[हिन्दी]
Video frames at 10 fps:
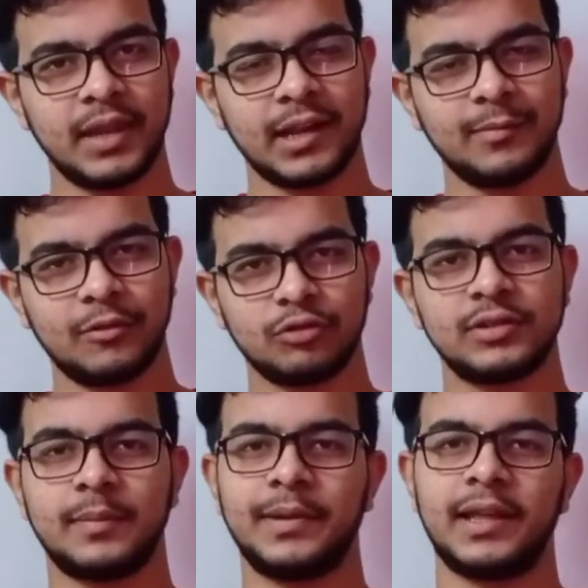मेरा भी
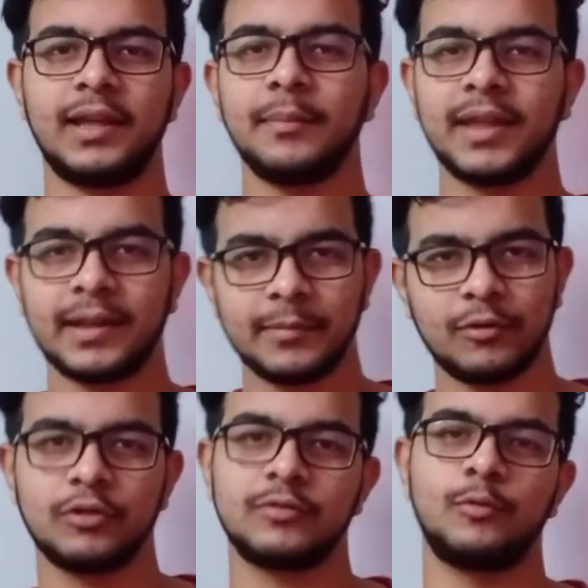कुछ सपना था मेरा
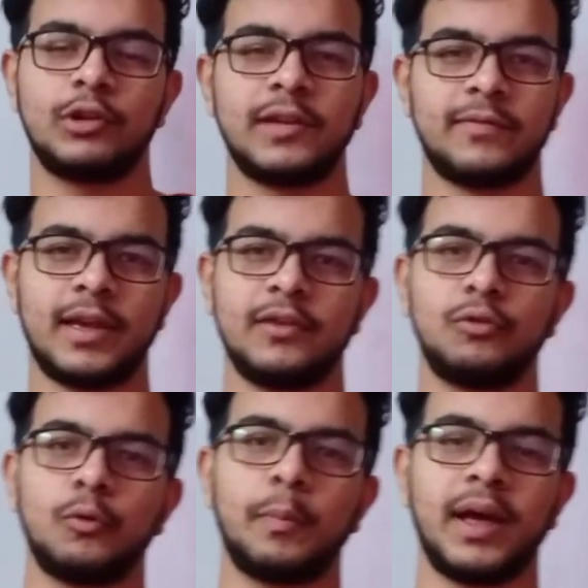भी कुछ मोटिव था
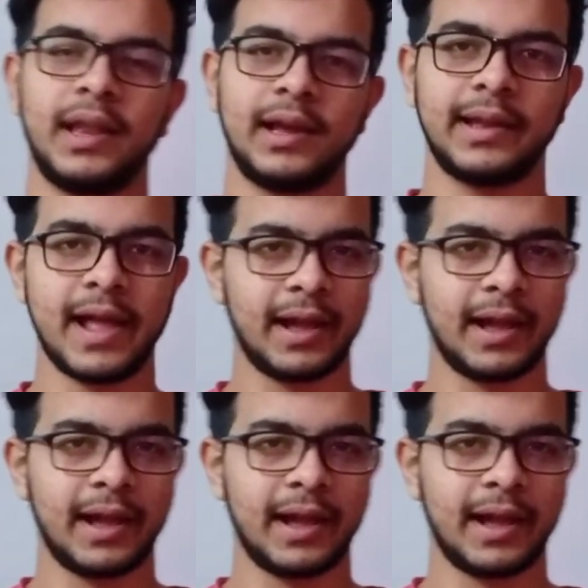यूट्यूब पे आने का